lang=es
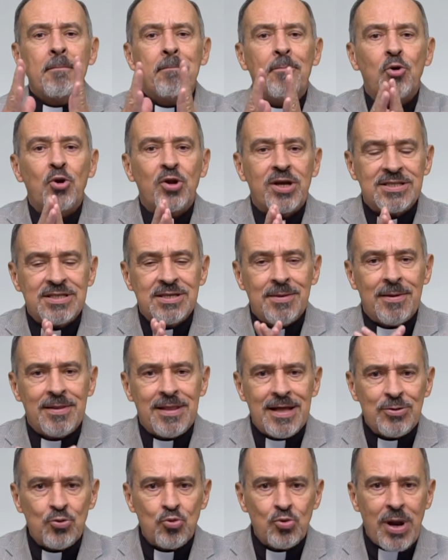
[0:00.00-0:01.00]
porque se va
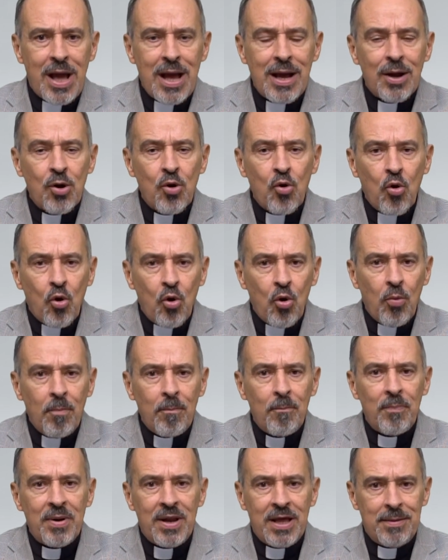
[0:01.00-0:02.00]
dando una
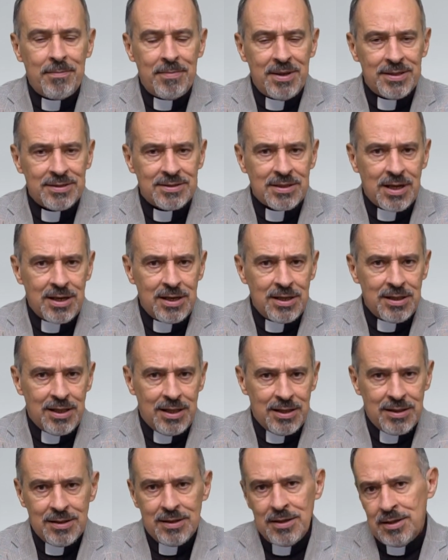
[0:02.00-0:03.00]

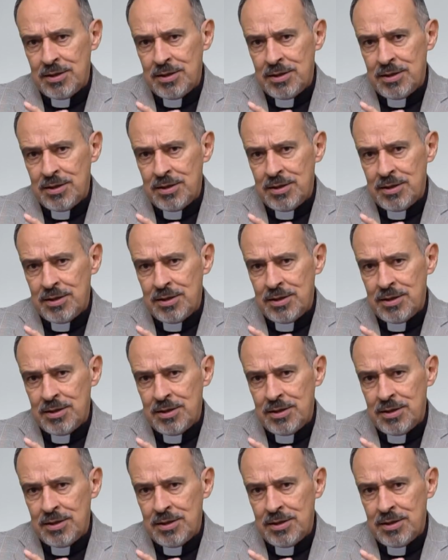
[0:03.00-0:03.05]
complementariedad.